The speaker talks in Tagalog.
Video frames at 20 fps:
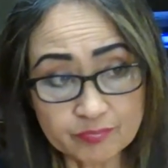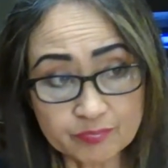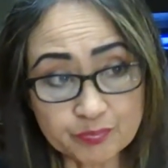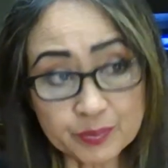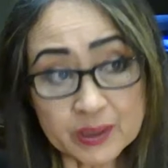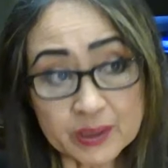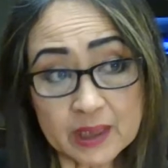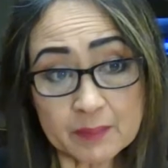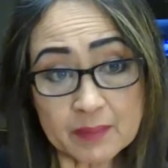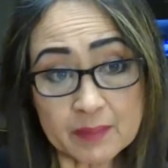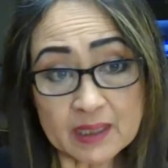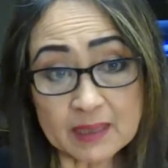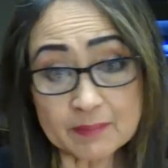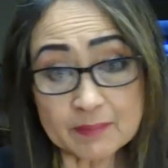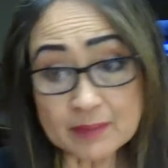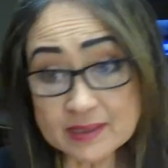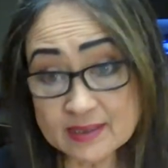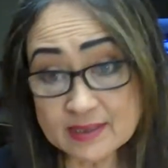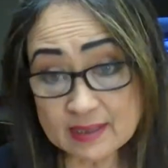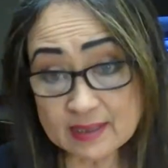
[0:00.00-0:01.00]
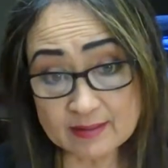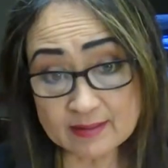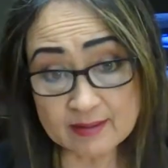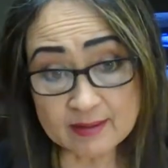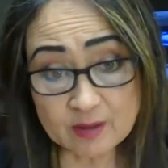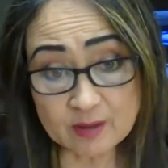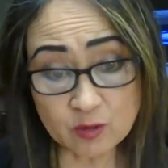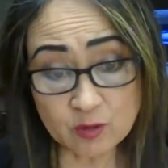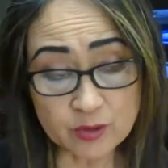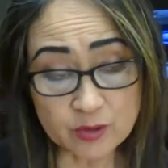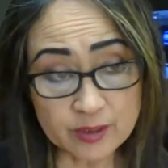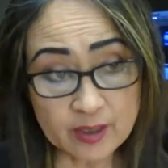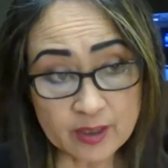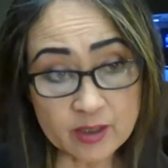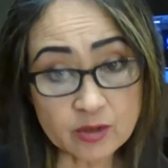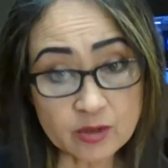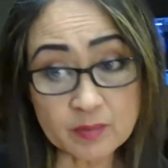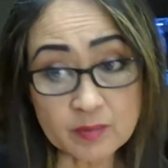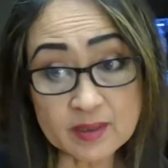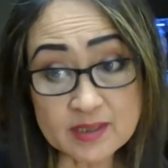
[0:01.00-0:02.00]
pinapalabas lang ni kuya
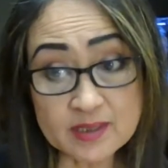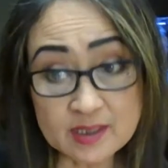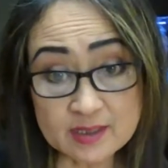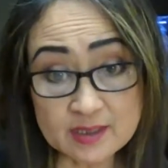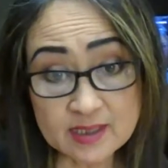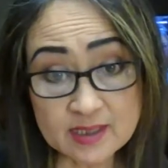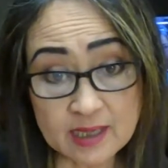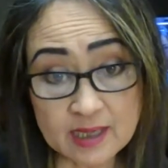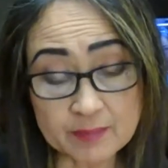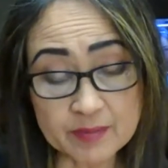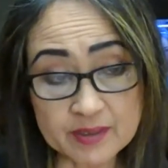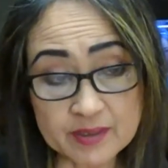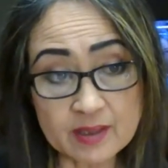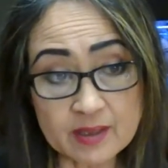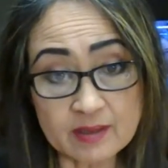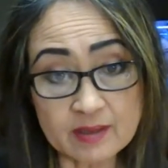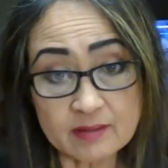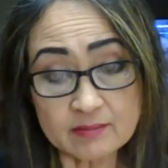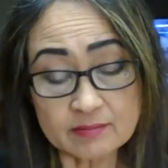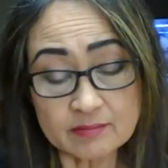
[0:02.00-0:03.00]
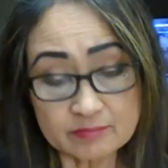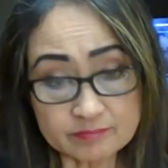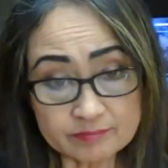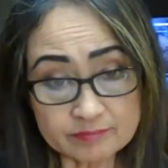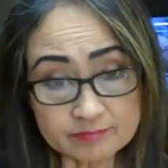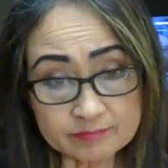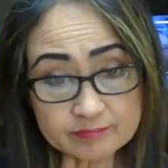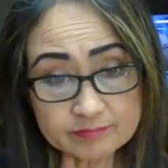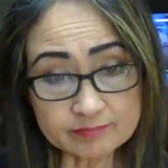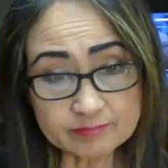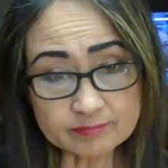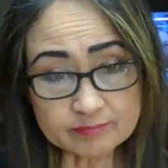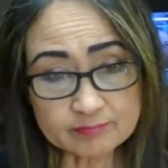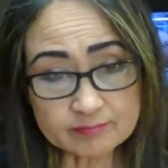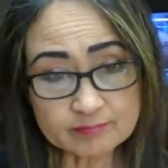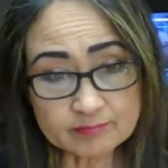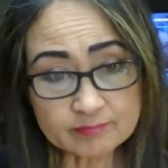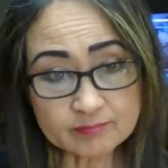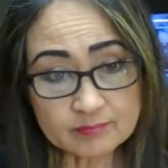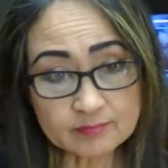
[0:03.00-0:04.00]
itong mga sinasabi niya?
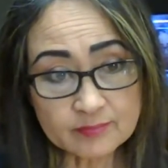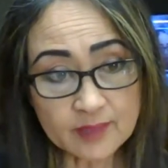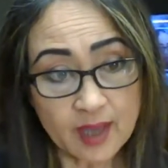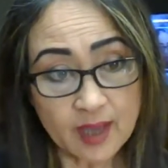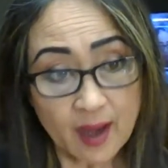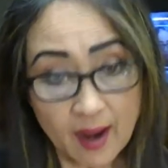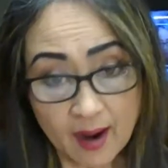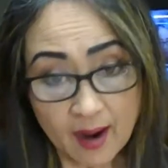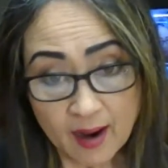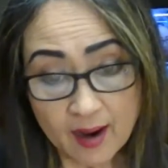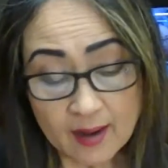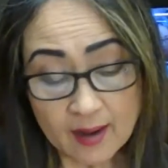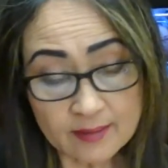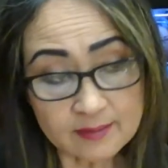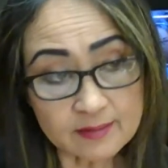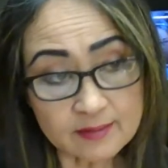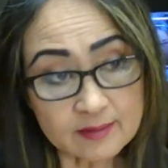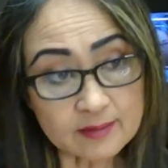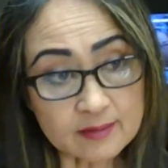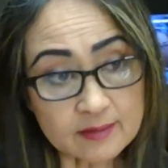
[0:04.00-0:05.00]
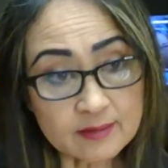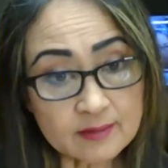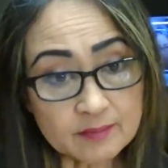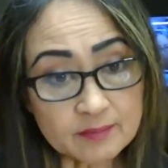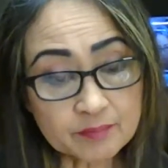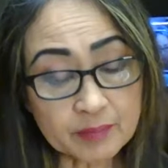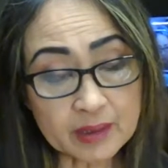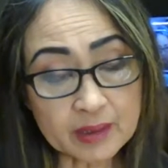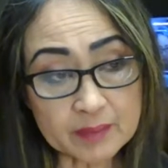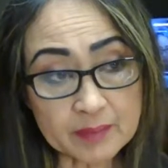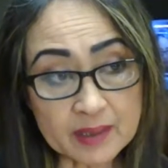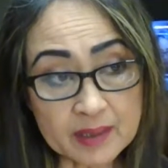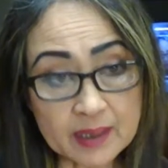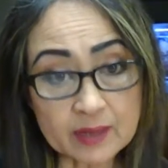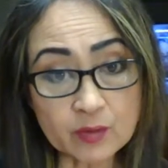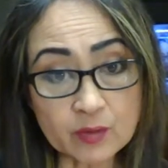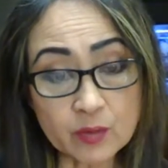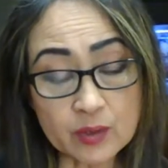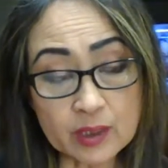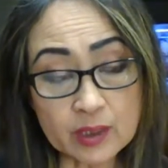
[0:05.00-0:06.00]
At, para
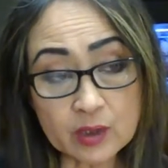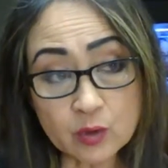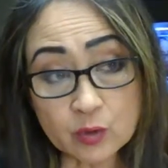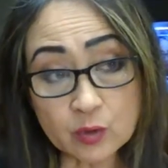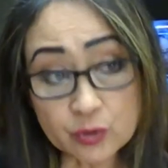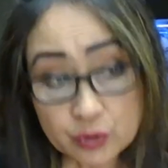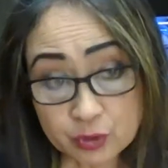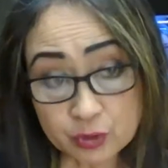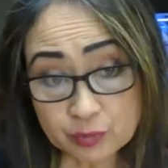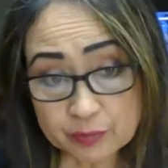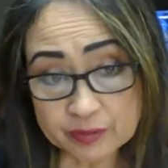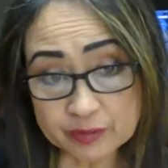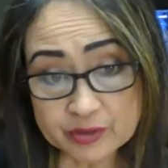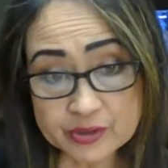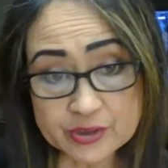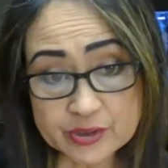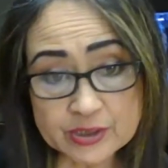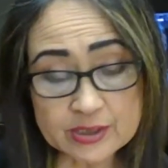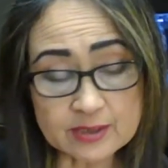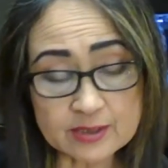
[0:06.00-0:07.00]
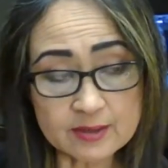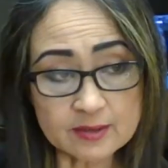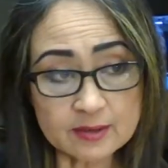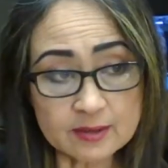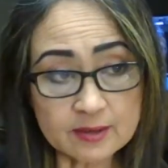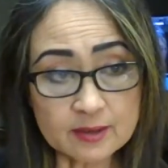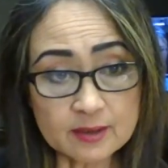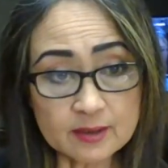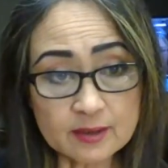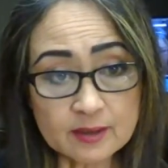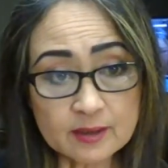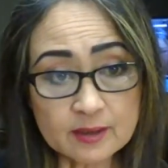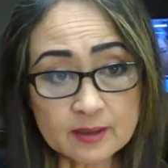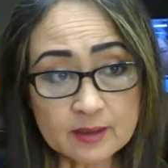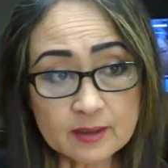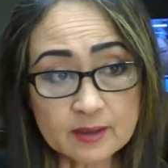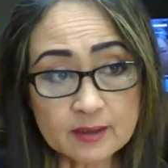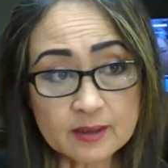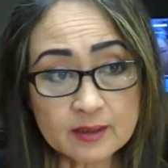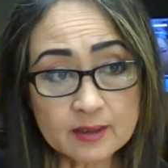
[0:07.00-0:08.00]
magkaroon ng controversy?
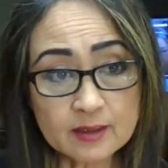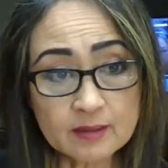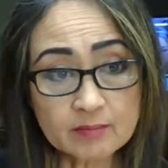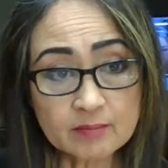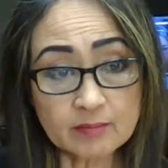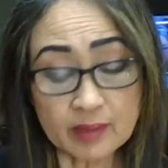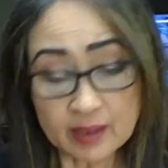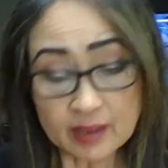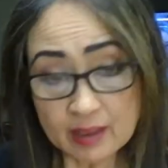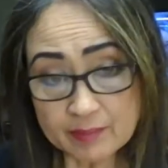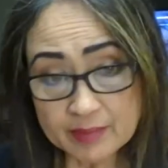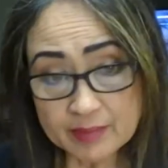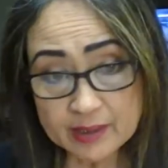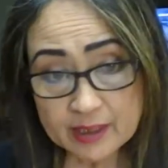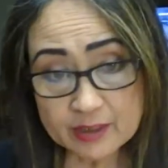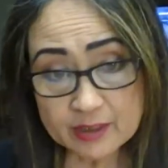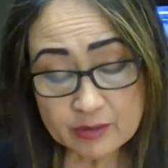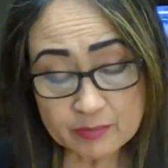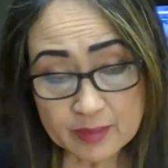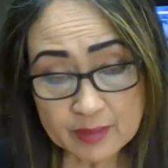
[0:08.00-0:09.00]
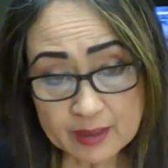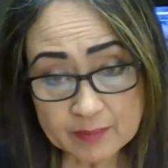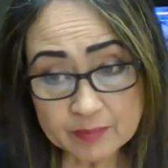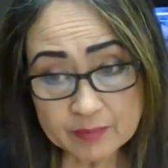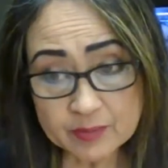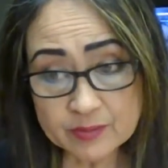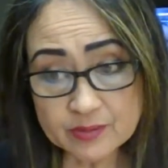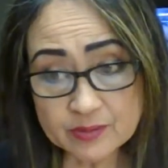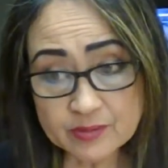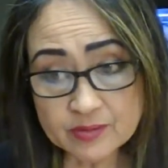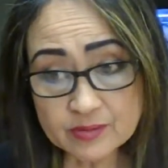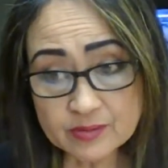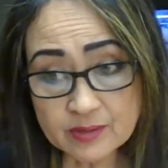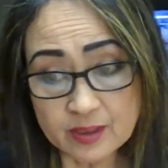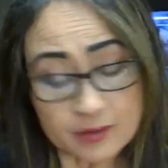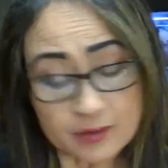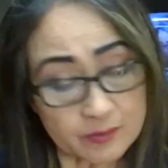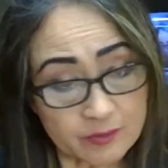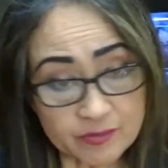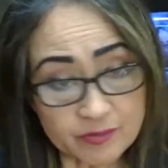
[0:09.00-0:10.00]
Marami kayo mga views? I
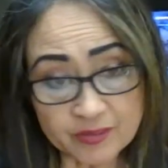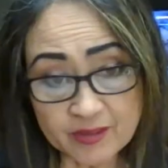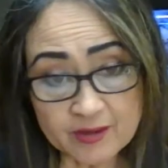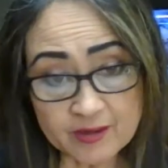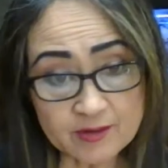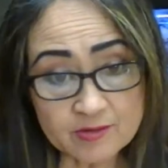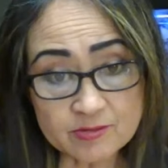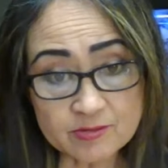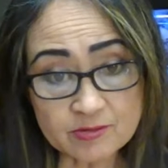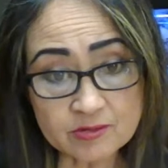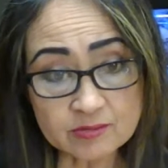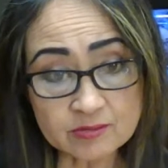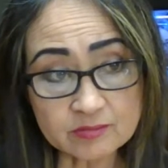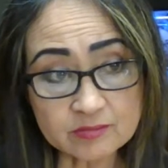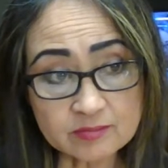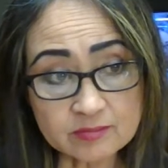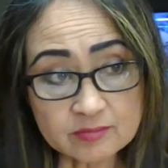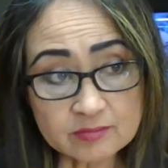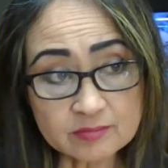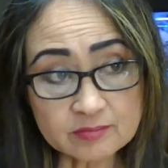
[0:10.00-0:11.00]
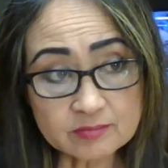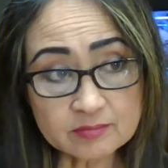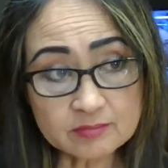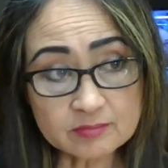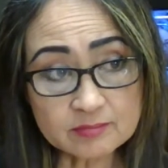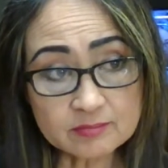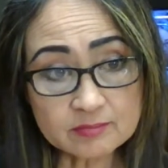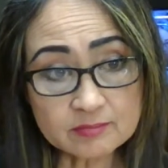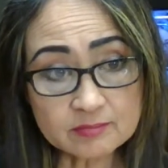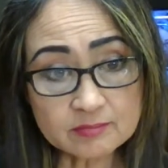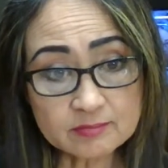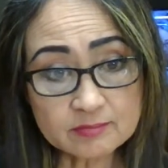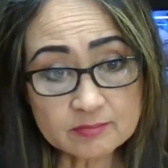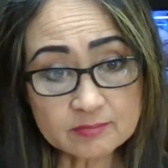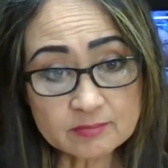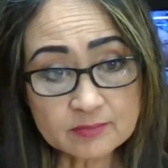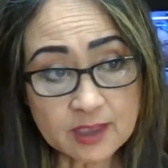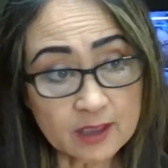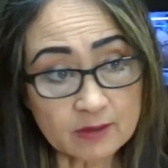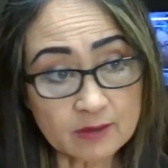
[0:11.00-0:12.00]
don't think so.
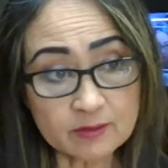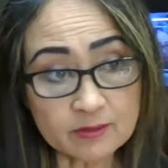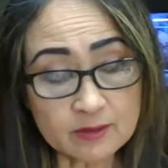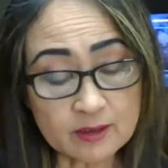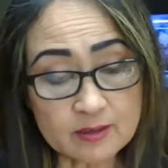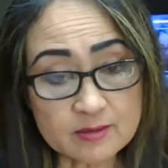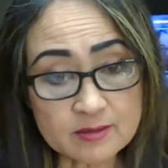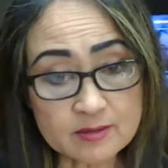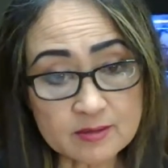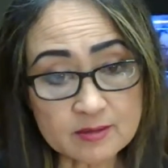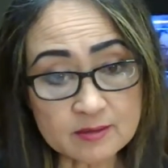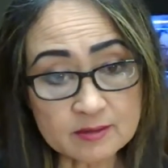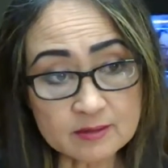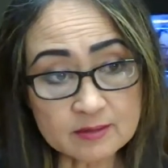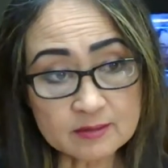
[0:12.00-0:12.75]
I don't think so.